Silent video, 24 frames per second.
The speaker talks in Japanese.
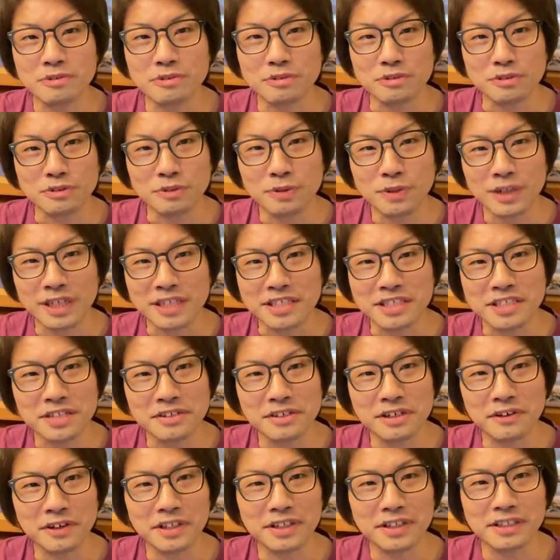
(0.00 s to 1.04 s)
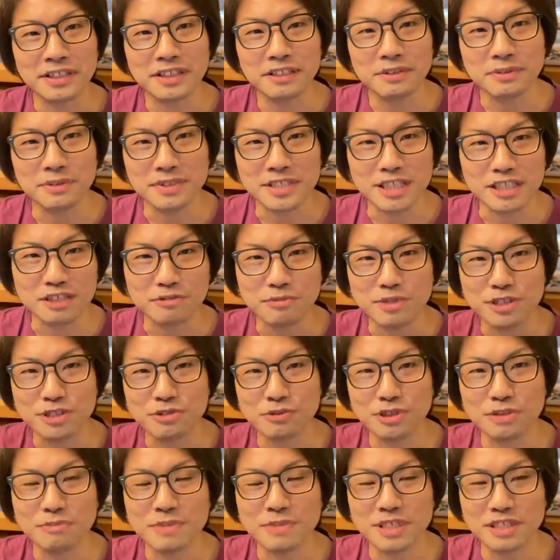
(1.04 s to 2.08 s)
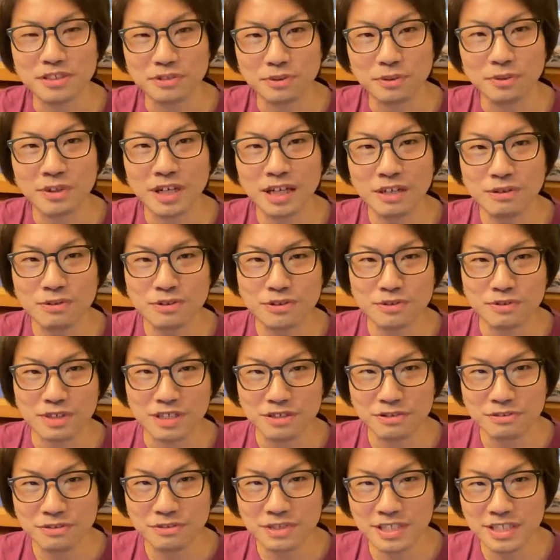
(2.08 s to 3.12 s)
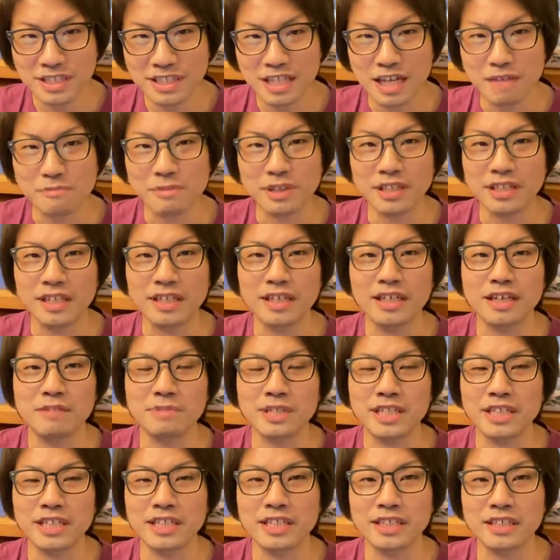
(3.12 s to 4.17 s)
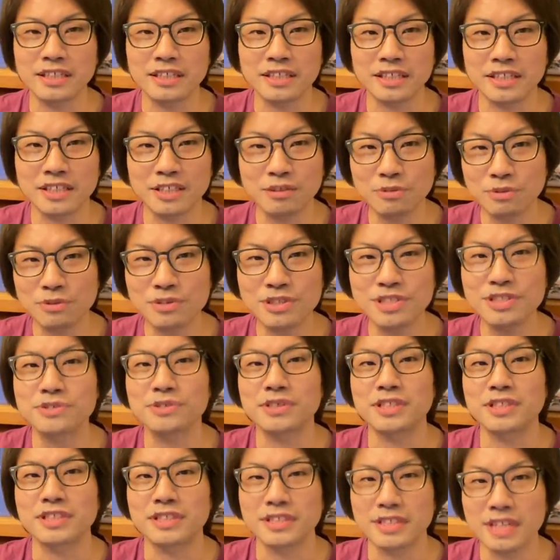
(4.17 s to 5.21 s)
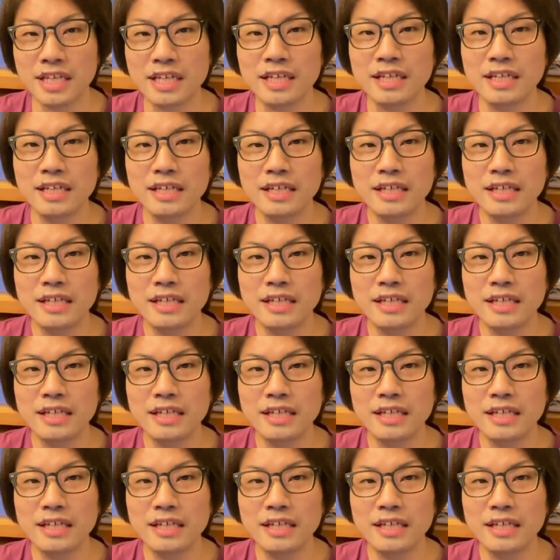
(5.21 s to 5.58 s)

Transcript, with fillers: の野中チェルが分かんない人に説明しておきますと、彼女はじゅうにさいまでアメリカにいた帰国子女ですね。